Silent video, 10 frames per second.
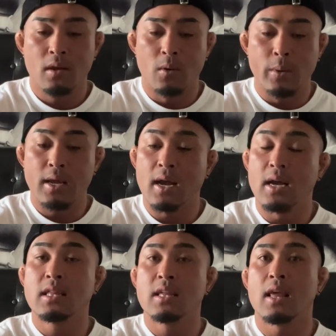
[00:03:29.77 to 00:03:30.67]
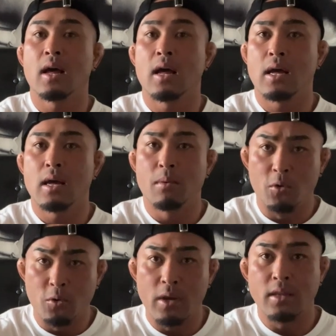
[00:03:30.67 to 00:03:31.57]
俺が感じた
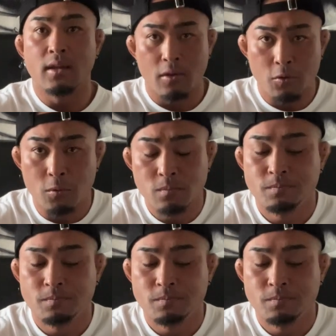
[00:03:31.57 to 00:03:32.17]
ものなんだけど、